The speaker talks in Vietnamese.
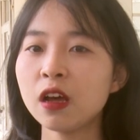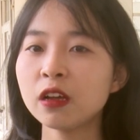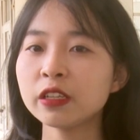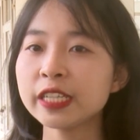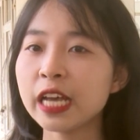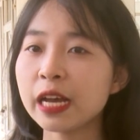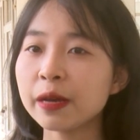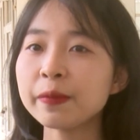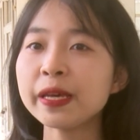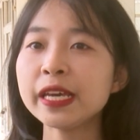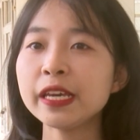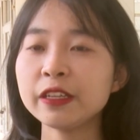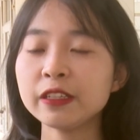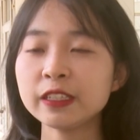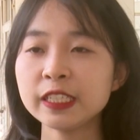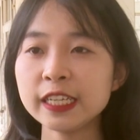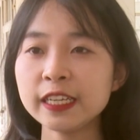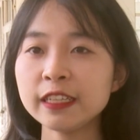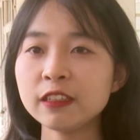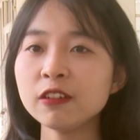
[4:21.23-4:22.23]
trang bị những
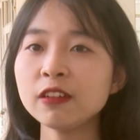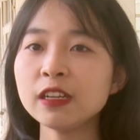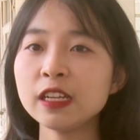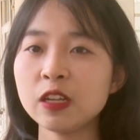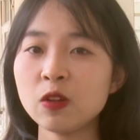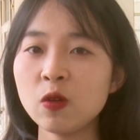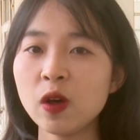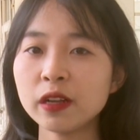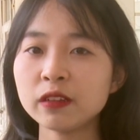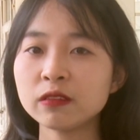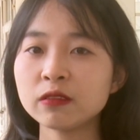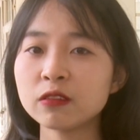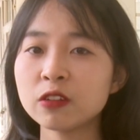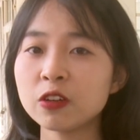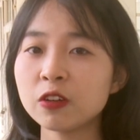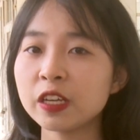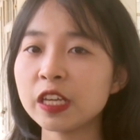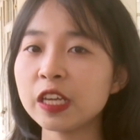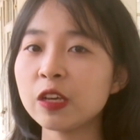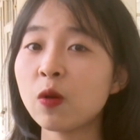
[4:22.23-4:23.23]
tri thức lý luận
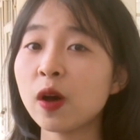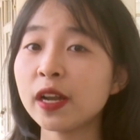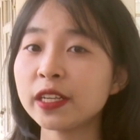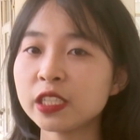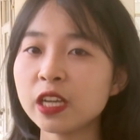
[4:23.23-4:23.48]
cực kỳ quan